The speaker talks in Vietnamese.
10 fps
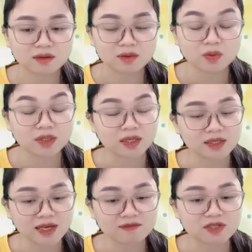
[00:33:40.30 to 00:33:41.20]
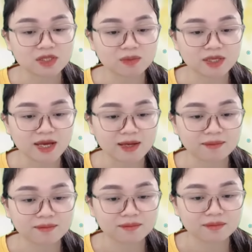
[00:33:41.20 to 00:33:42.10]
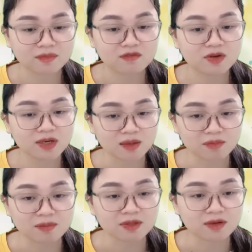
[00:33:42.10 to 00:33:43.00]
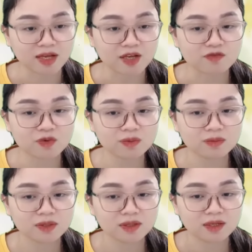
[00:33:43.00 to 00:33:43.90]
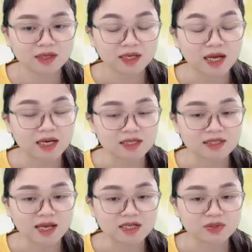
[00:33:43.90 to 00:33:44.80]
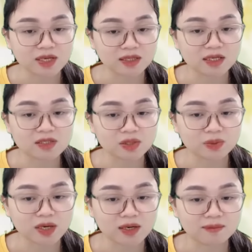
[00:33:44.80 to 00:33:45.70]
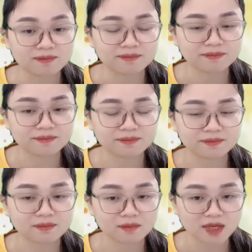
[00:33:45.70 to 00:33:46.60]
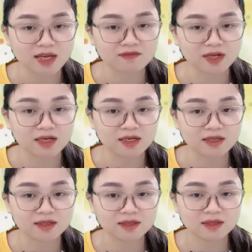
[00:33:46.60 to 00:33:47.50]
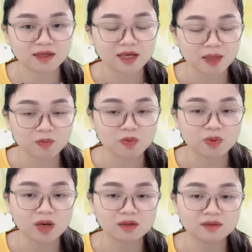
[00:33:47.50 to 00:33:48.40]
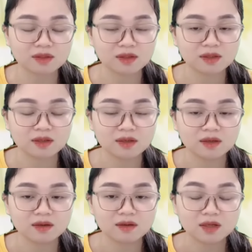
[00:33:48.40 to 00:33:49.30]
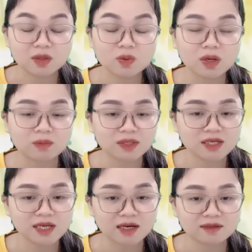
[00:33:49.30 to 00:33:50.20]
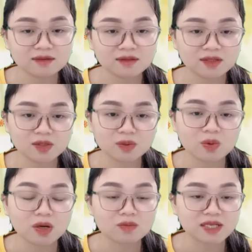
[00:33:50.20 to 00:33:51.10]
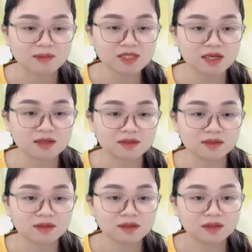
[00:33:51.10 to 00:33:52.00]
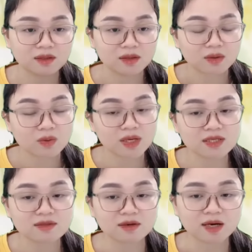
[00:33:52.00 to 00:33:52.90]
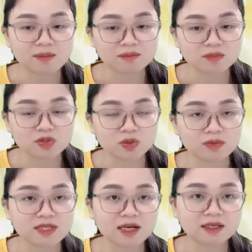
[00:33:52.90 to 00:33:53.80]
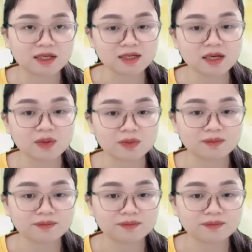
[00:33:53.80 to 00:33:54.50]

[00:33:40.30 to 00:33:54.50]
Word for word: Cô đi thật nhanh vào trong nhà Vương Đằng mỉm cười hạnh phúc Anh lên xe rồi nhắn tin cho Tuệ Lâm Anh về đây Em ngủ ngon Cô đọc tin nhắn nhưng cô không dám trả lời Cô lên giường nằm Trùm chăn kín đầu